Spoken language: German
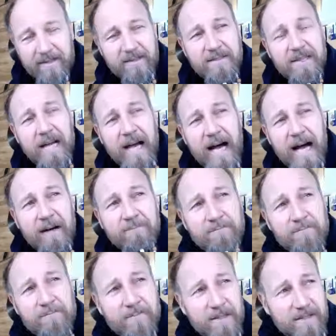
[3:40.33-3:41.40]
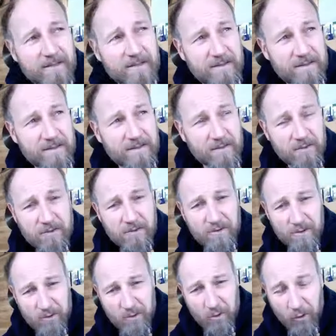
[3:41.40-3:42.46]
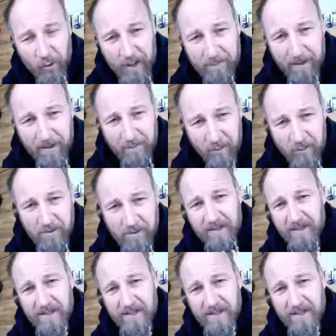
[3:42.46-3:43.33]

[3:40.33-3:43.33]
die sie haben, weil sie schon gar nicht mehr gewohnt sind,